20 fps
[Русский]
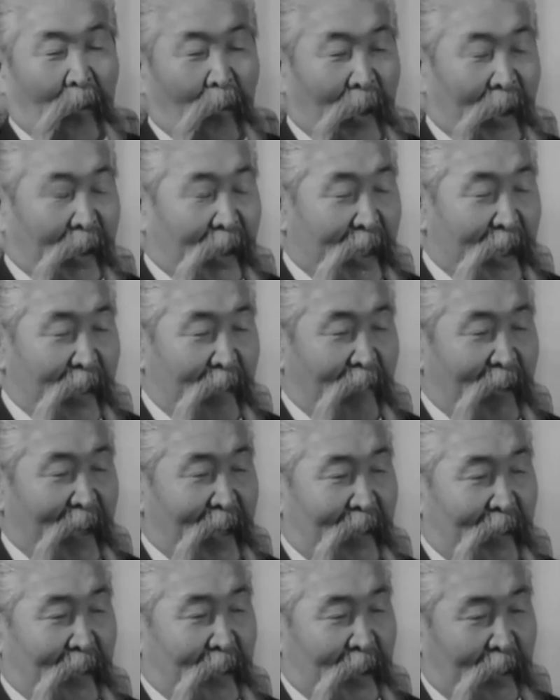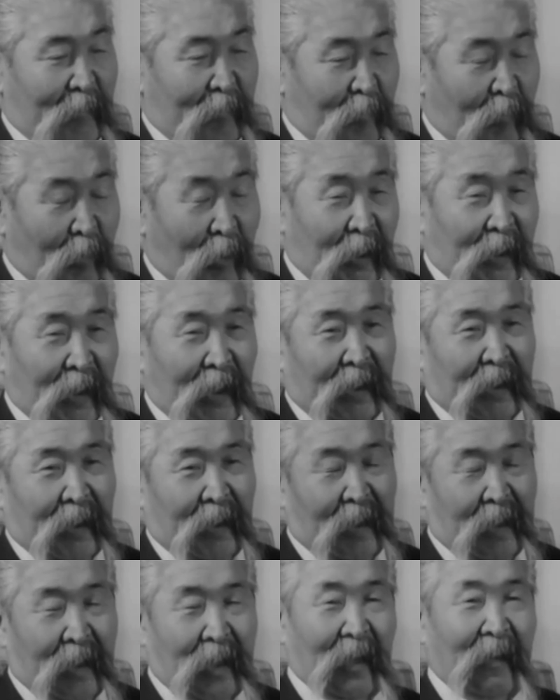пока Ивановича в годы
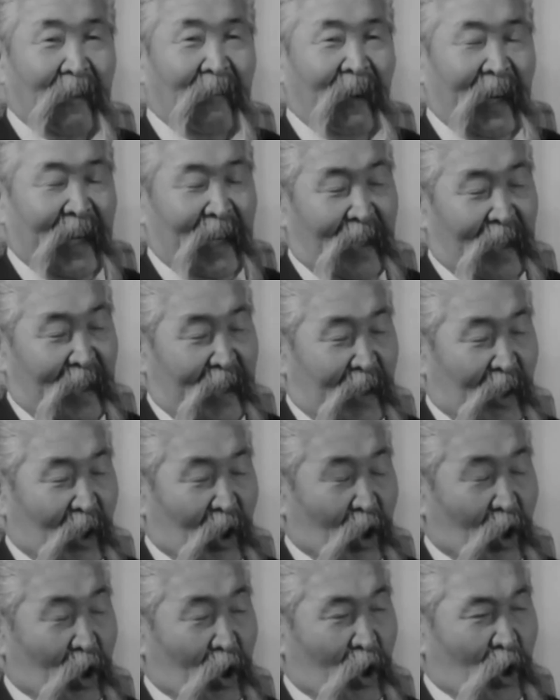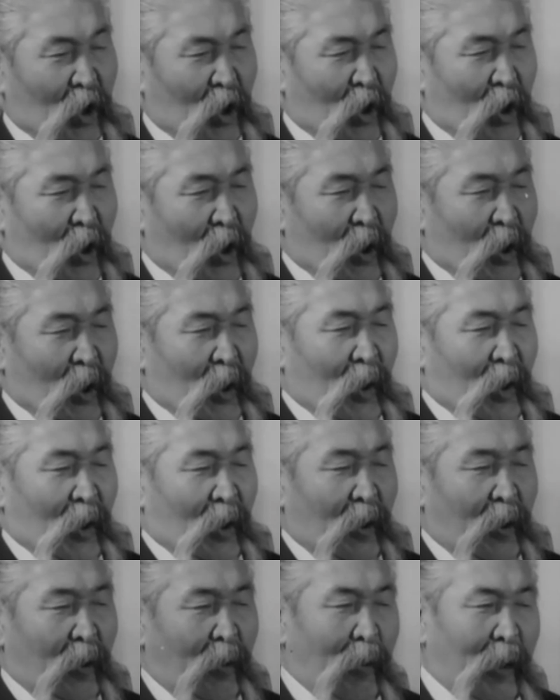Отечественной войны.
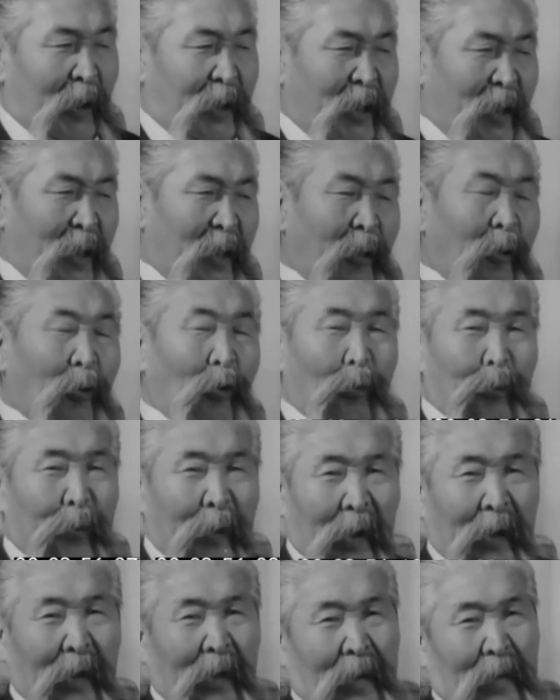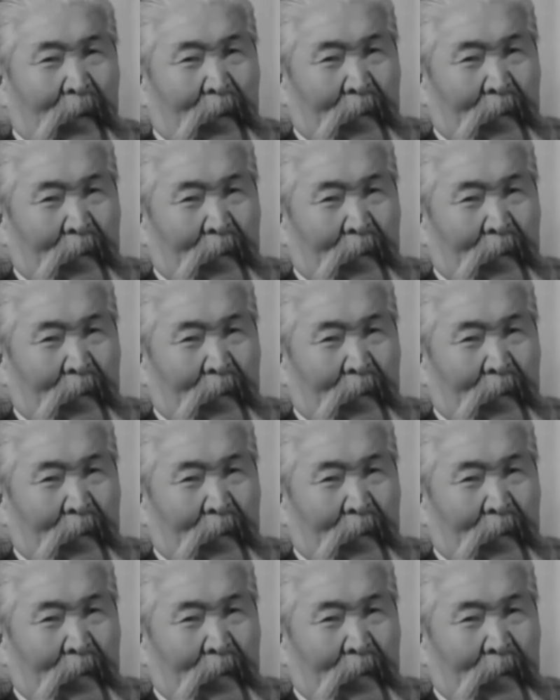И очень любил